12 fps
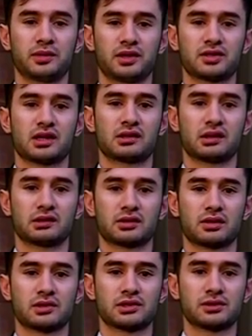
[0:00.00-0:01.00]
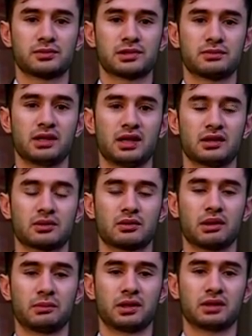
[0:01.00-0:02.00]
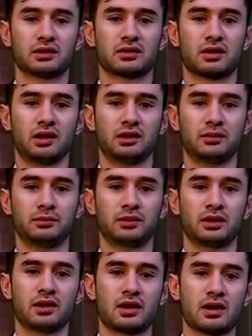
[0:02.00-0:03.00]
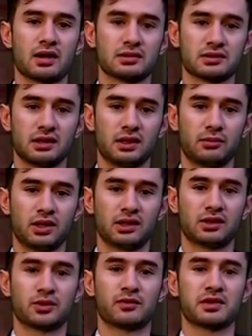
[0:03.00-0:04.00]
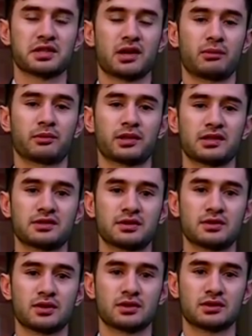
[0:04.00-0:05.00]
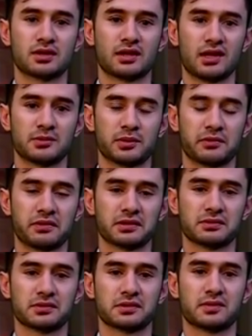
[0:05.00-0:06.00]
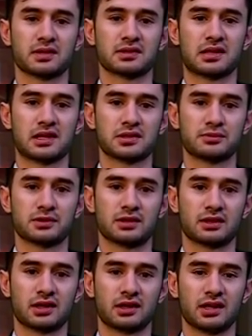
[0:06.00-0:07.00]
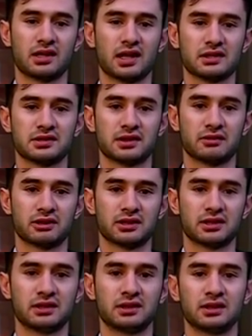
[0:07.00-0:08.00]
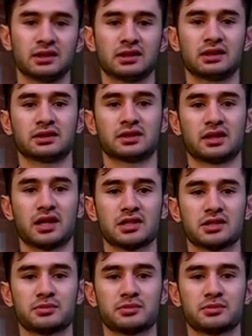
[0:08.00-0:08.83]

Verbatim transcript: الشيطان الرجيم بسم الله الرحمن Ассаламу алейкум, уважаемые братья и сестры, рады приветствовать вас на нашем телеканале Хадис ТВ3, на нашей